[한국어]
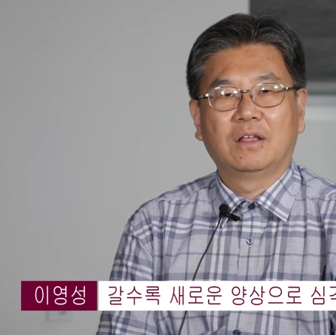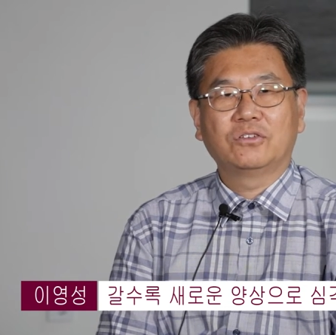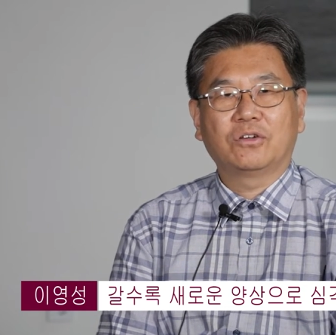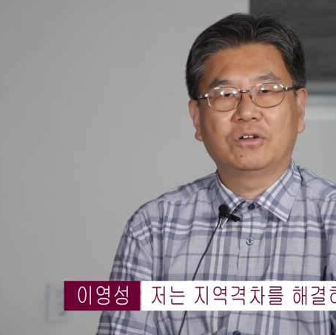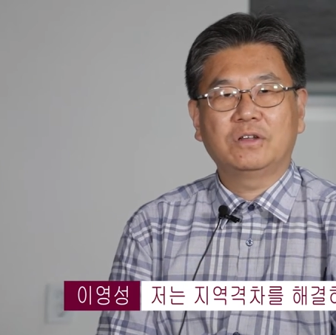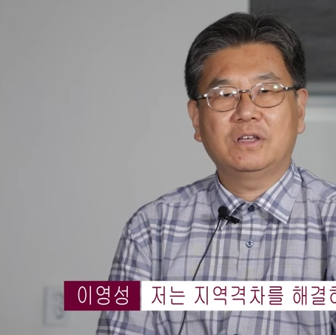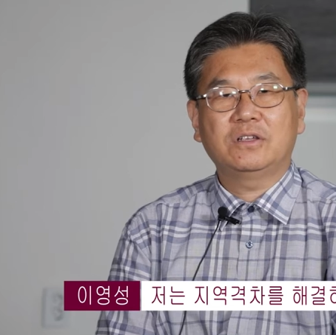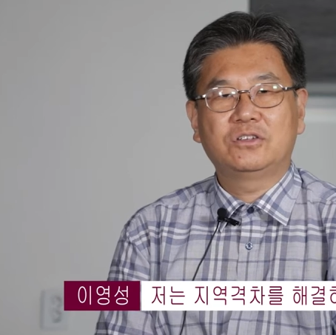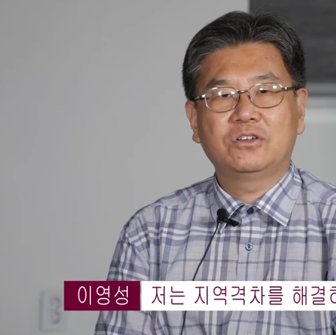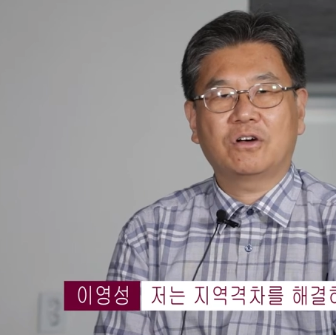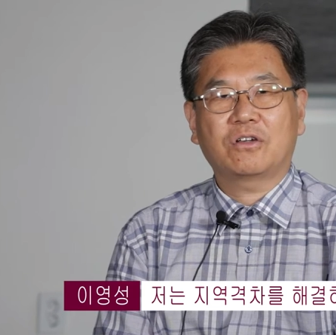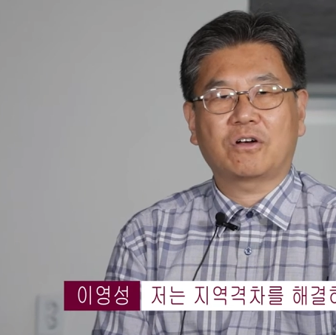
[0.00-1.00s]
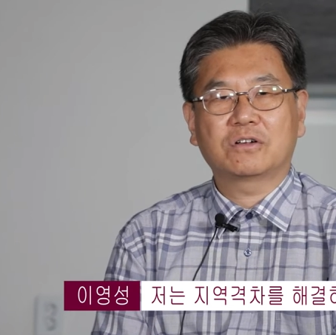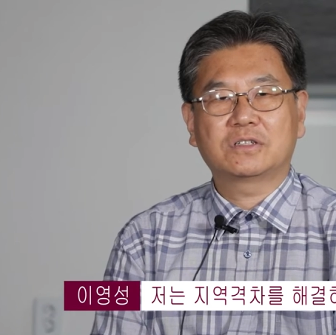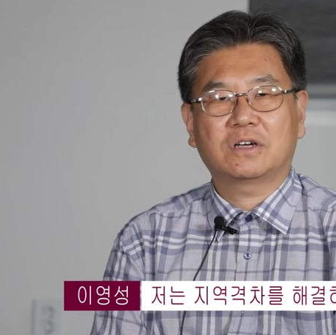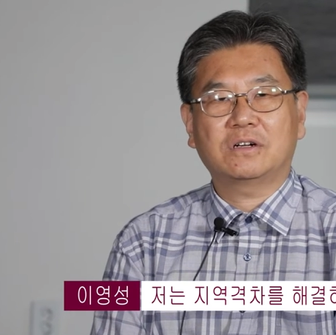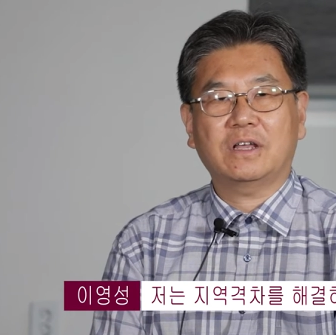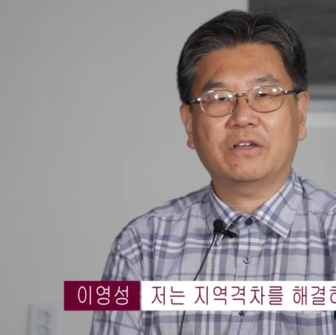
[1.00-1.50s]
저는 이 지역
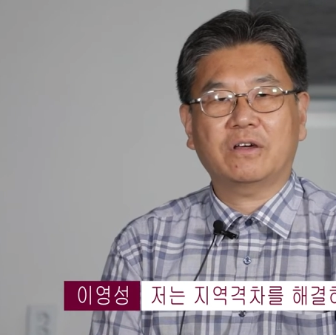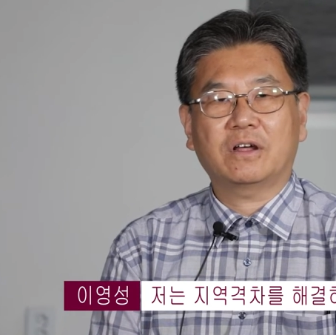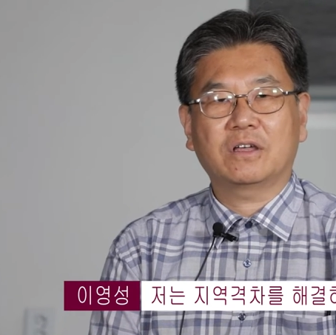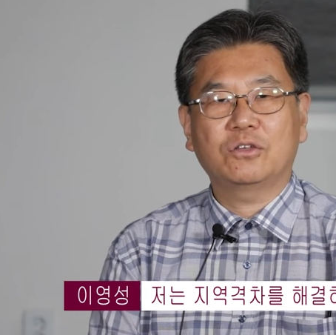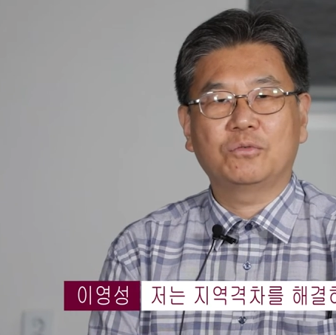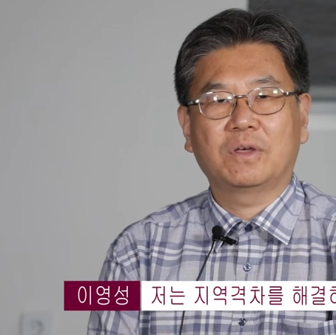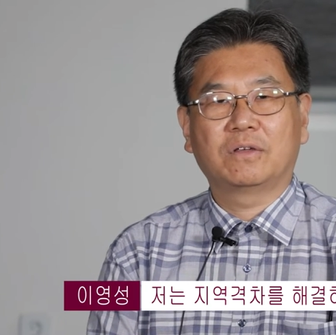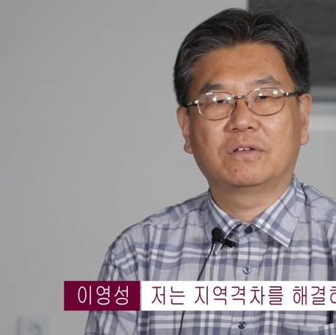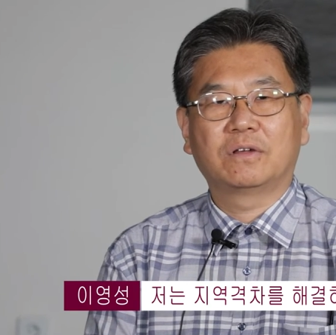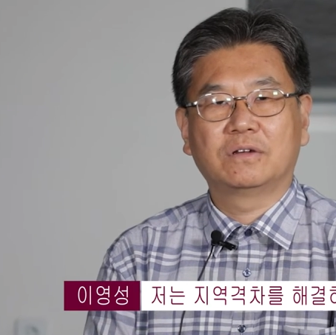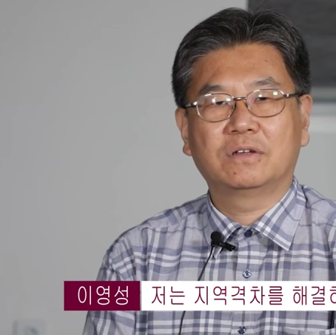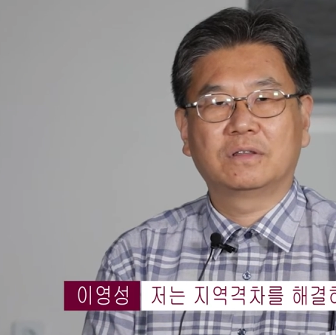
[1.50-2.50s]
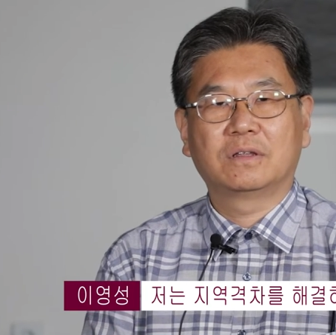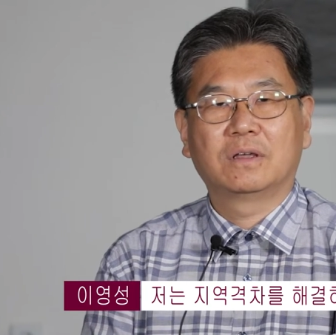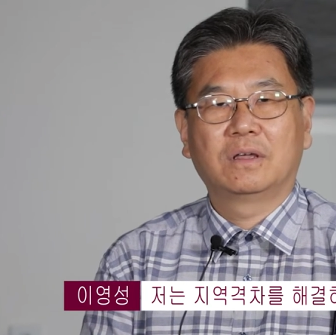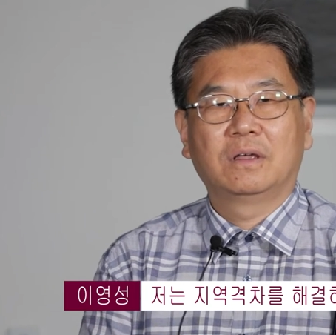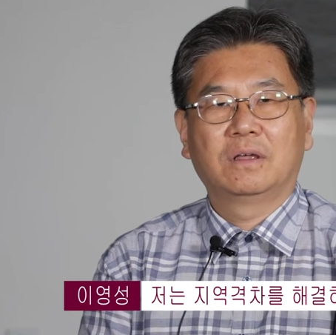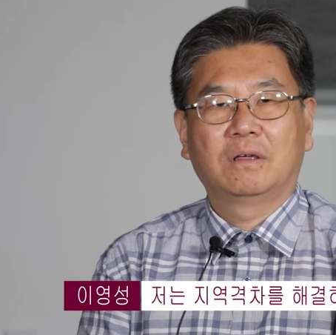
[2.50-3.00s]
격차를 해결하기 위해서는
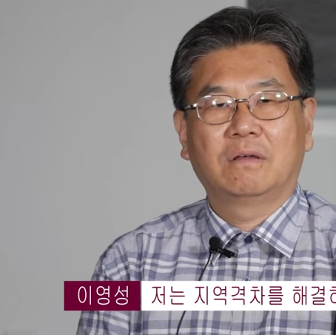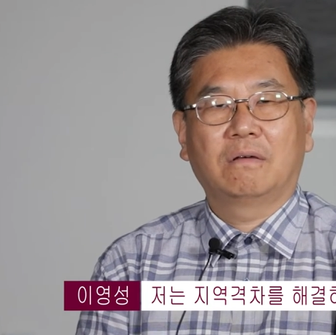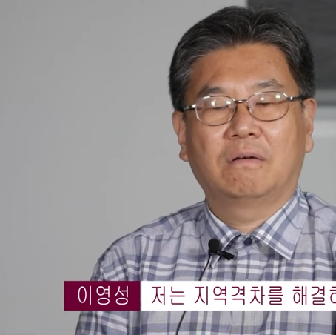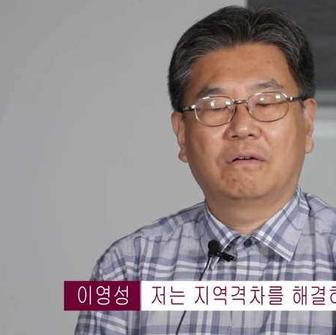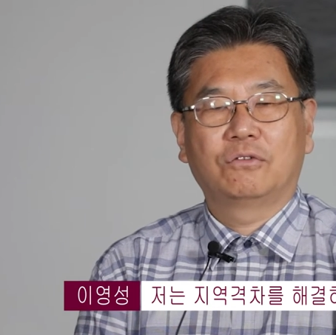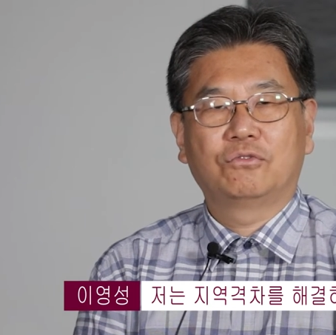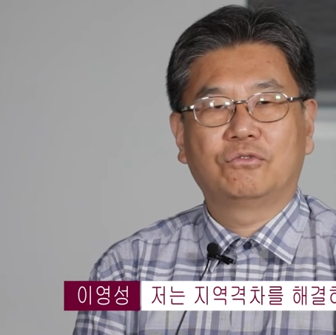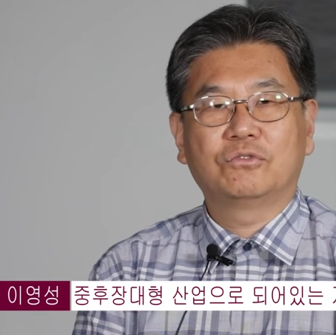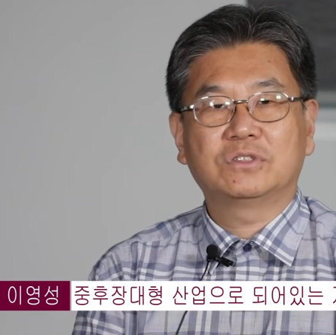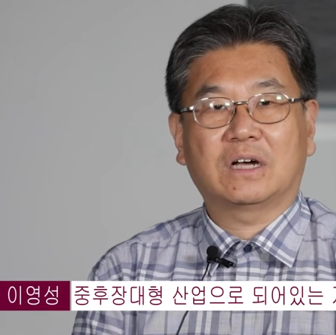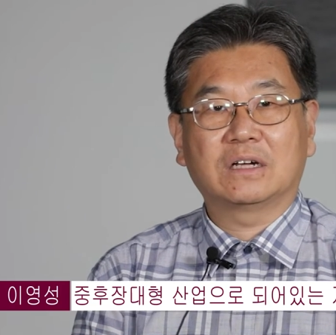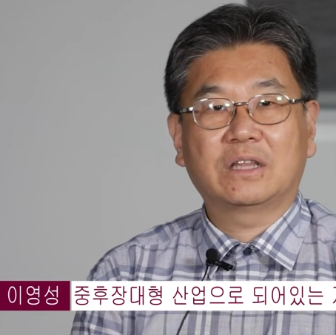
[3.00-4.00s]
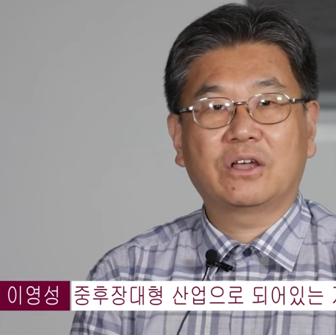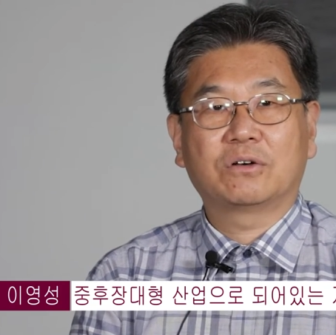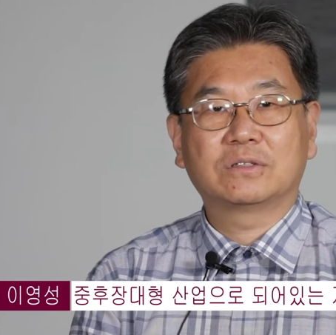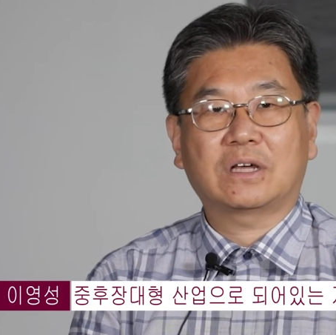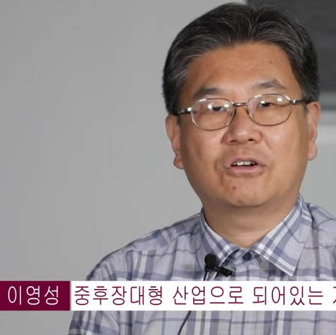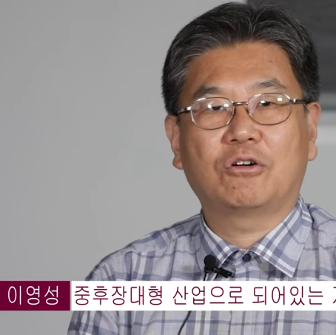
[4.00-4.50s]
어,
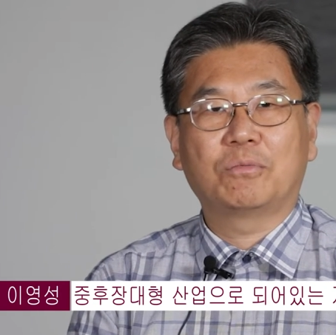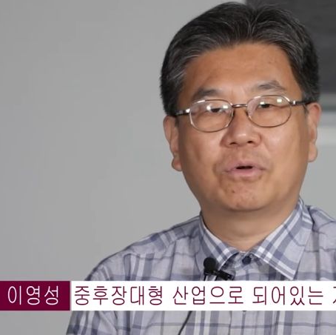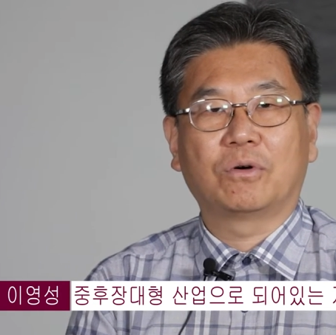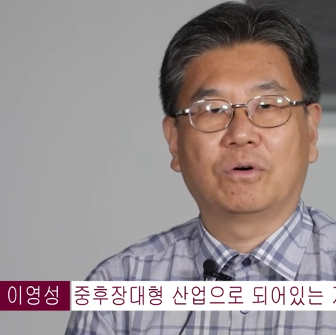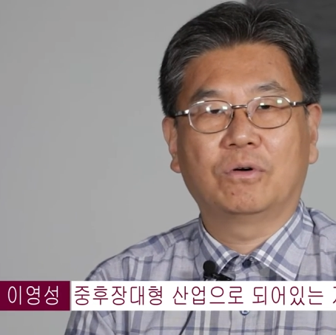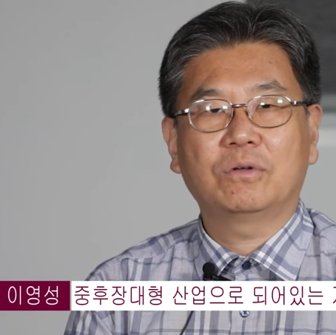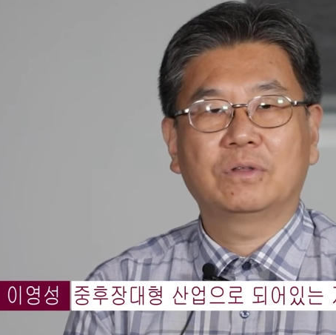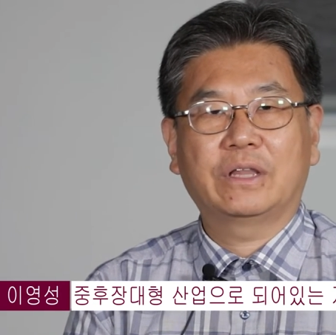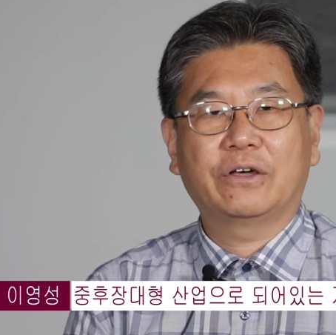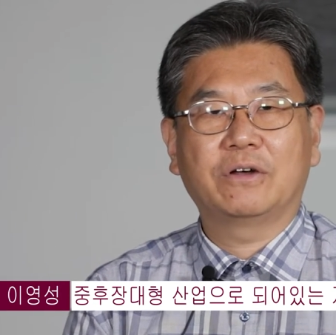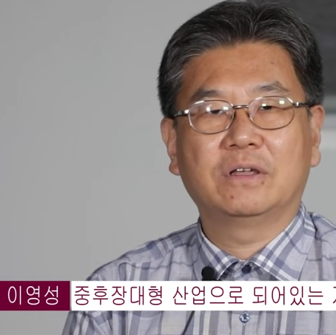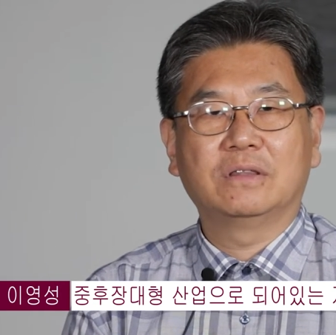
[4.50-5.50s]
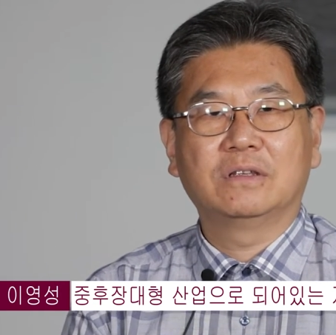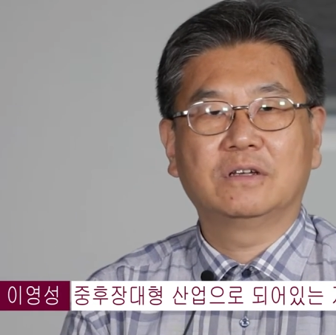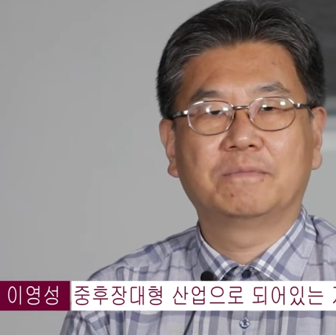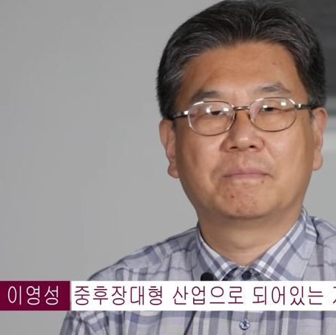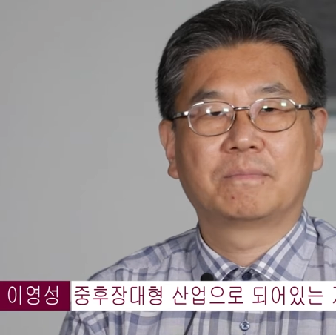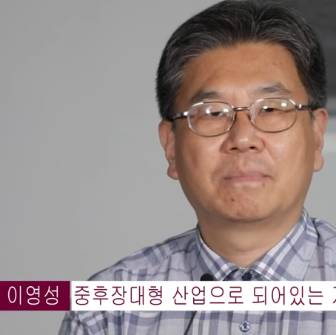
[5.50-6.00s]
중우장대형 산업으로 되어
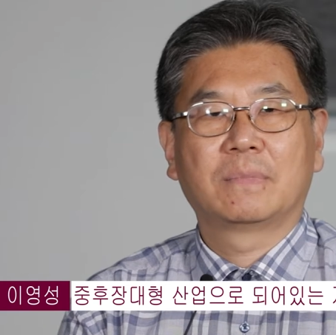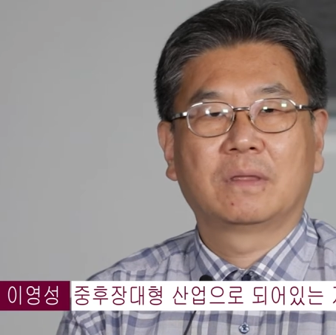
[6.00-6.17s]
있는